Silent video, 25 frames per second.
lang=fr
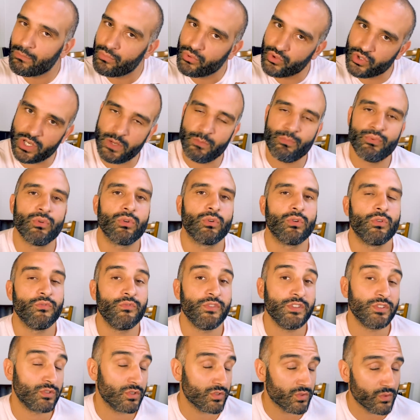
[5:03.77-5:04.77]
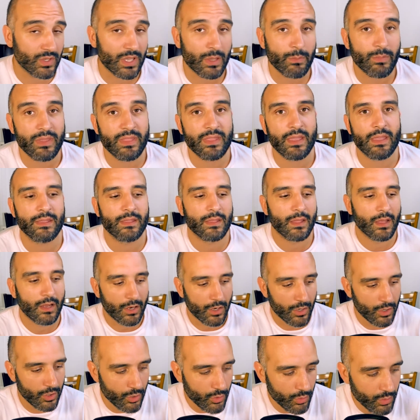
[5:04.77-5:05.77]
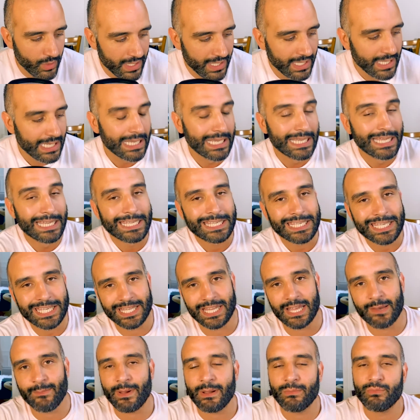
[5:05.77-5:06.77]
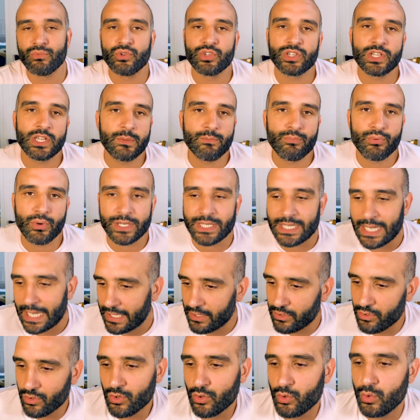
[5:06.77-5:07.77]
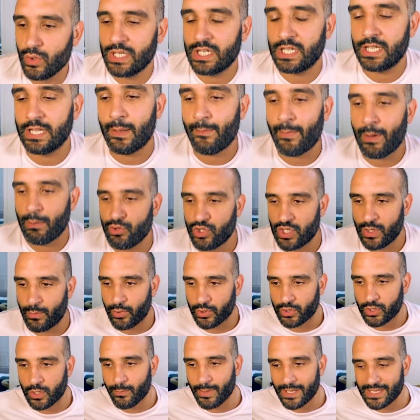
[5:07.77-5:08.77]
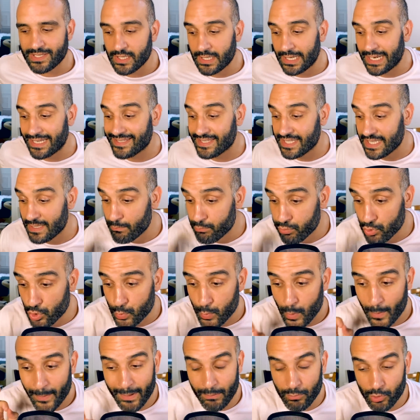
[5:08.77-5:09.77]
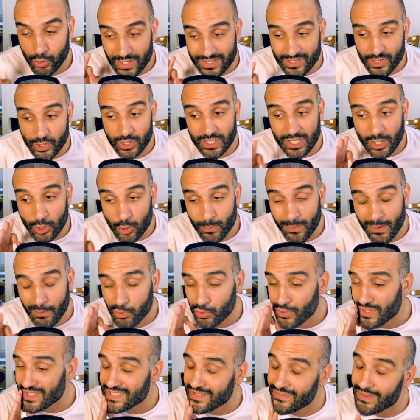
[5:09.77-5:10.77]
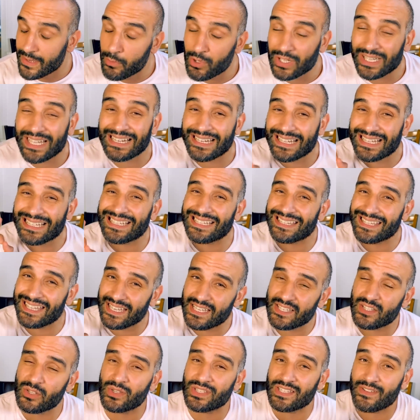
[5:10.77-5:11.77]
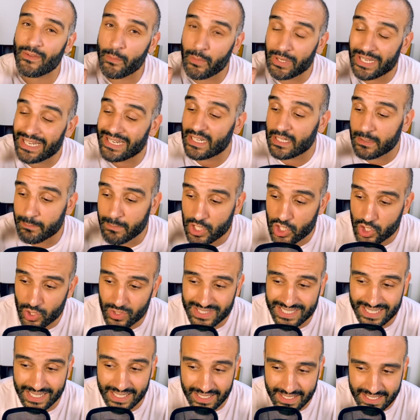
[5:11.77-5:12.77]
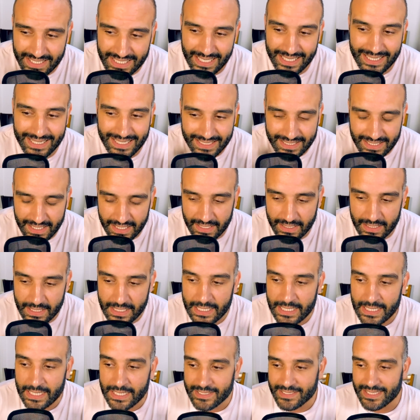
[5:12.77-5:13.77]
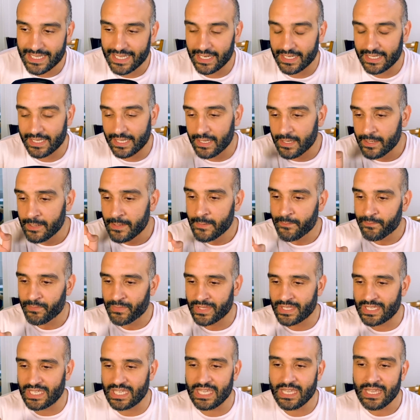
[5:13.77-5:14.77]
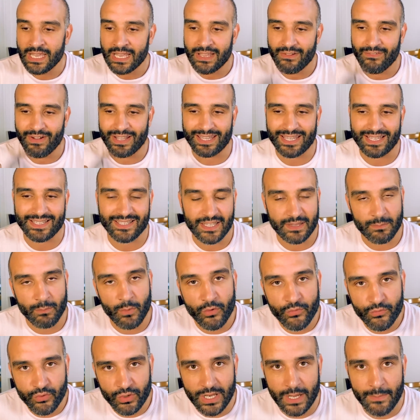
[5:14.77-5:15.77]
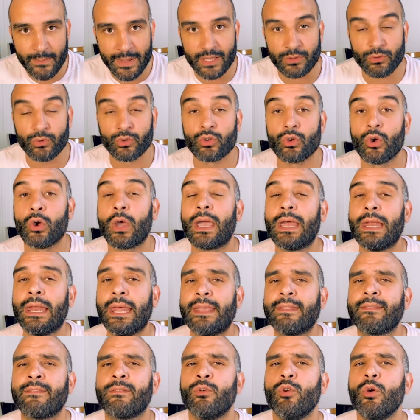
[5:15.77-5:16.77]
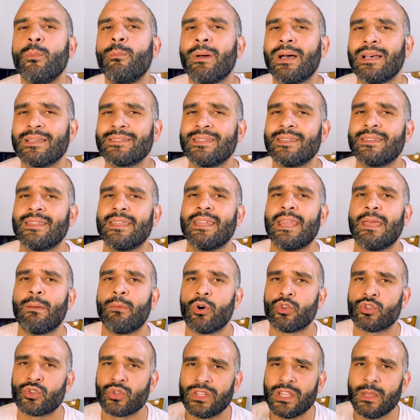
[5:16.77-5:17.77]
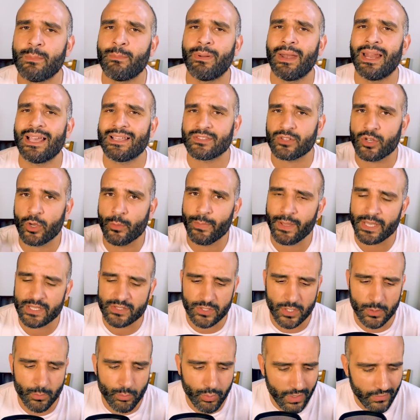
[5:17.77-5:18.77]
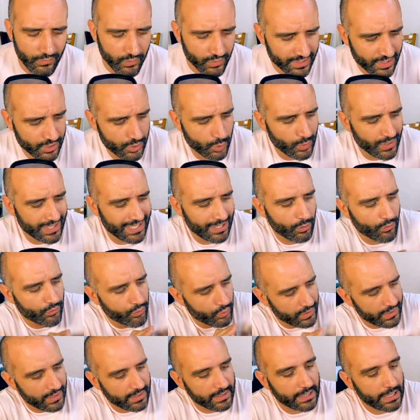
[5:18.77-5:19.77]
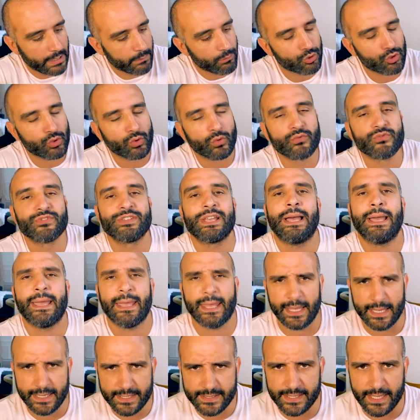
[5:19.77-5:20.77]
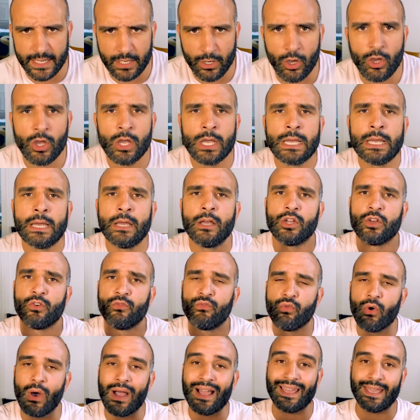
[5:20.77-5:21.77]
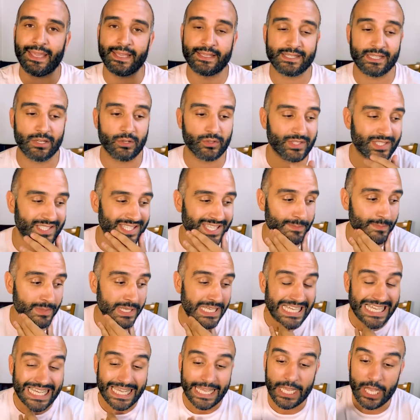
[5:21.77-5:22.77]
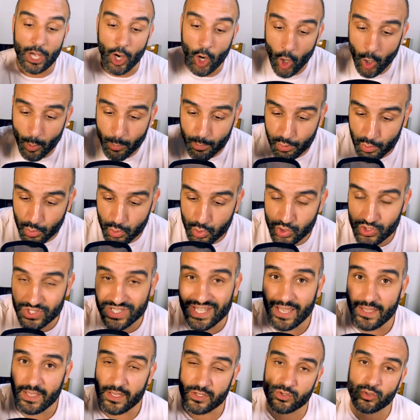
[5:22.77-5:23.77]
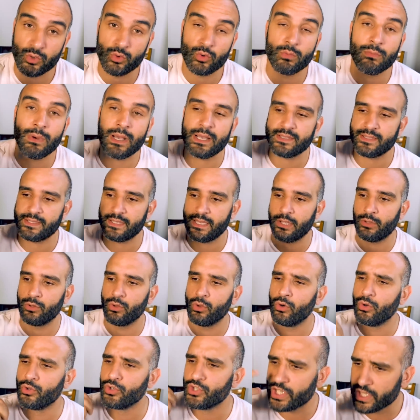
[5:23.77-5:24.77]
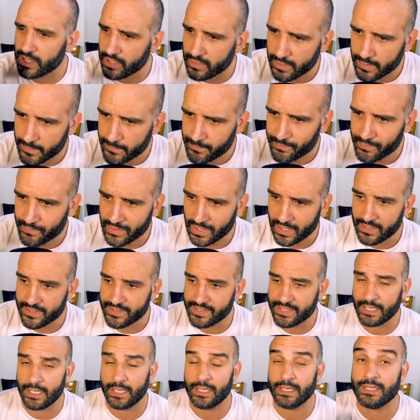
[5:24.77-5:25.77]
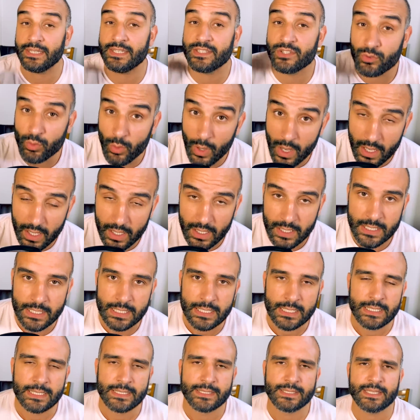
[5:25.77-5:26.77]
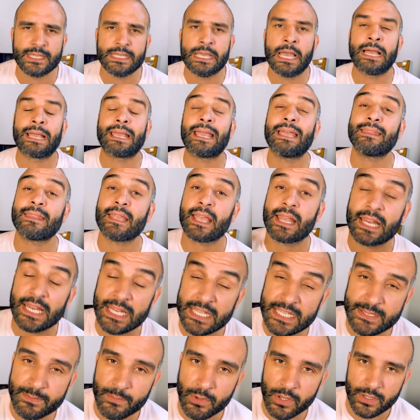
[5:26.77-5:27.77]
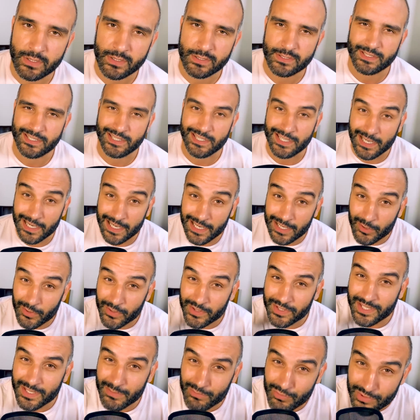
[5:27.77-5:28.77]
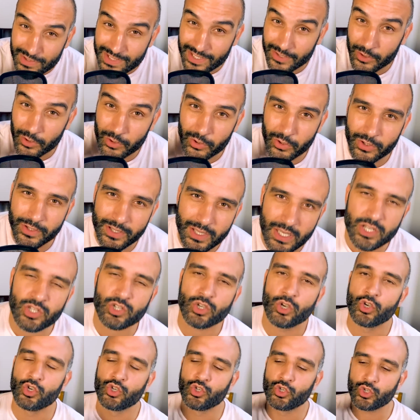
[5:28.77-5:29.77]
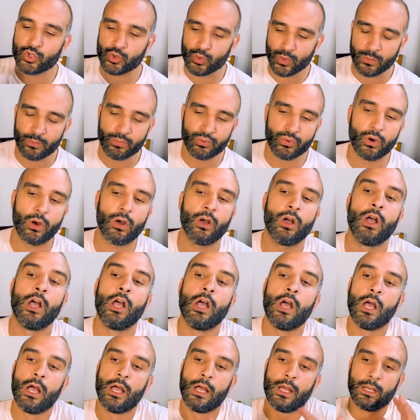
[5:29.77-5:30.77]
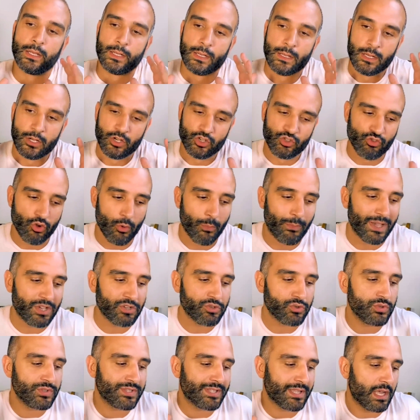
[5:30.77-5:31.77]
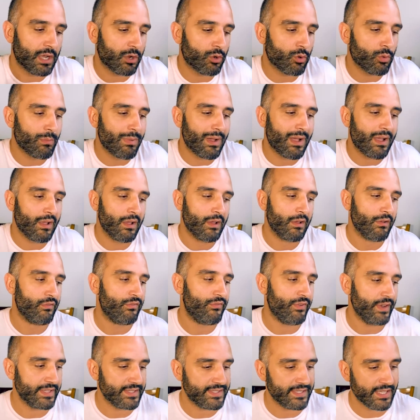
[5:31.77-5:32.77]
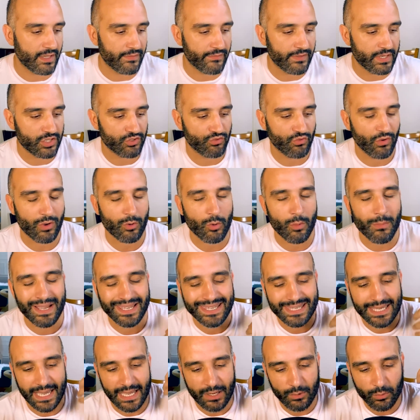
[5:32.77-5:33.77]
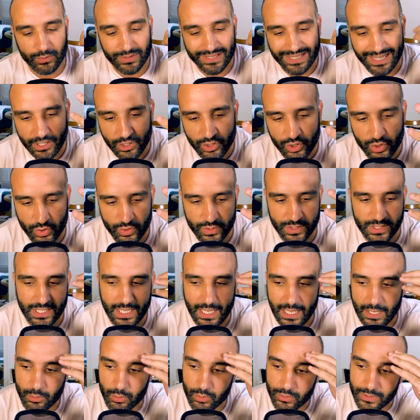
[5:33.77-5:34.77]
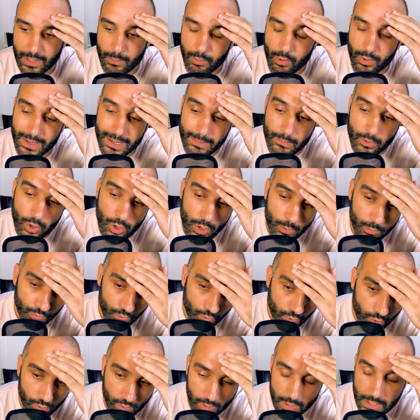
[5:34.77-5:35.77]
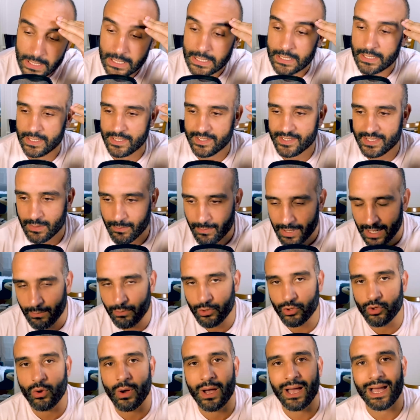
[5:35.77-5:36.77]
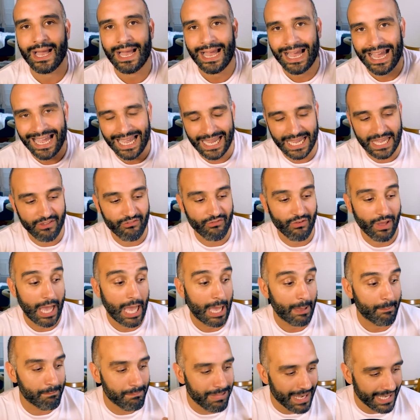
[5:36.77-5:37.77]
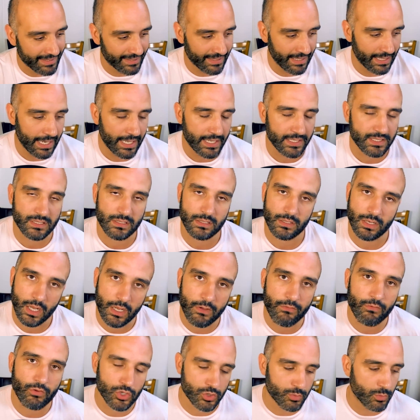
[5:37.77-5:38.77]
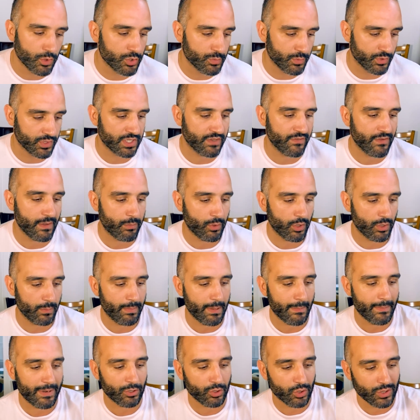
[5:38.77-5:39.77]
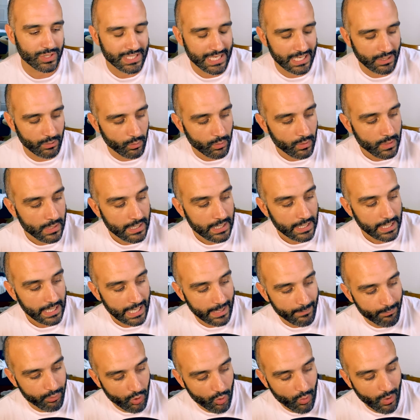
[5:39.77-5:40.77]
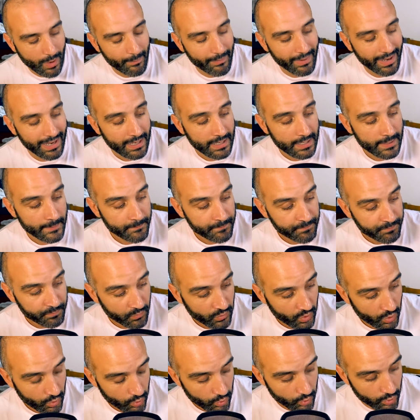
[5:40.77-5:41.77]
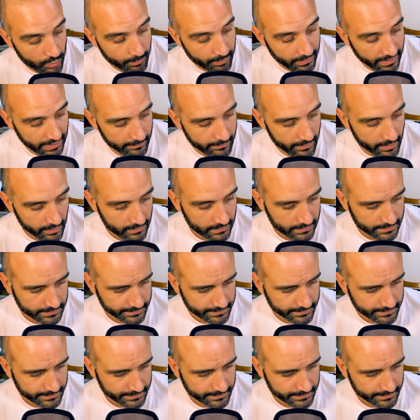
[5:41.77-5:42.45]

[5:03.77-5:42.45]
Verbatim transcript: bougé pour le fils de son capitaine, lui qui n'a pas bougé pour Kaido, lui qui n'a pas bougé pour tant de personnes, là s'il bouge pour Barbe Noire, ça veut dire que Barbe Noire c'est vraiment quelqu'un d'intéressant, c'est vraiment quelqu'un de méchant, c'est quelqu'un qui a une intrigue, c'est quelqu'un qui va très certainement foutre la merde. Donc que euh, Relate, le prince des ténèbres, se déplace en personne pour affronter celui qui a le fruit des ténèbres, je trouve ça excellent voire excellentissime. Et en plus, derrière ce combat, s'il y a une logique, s'il y a une histoire, s'il y a un cataclysme, s'il y a le début d'un engrenage, je suis pour. Je veux pas juste un combat fan service, je veux un combat qui raconte quelque chose, qui raconte un problème encore plus gros. Et si Barbe Noire arrive à battre Elite, là franchement je pense qu'il va prendre pas mal de galons et pourquoi pas une prime.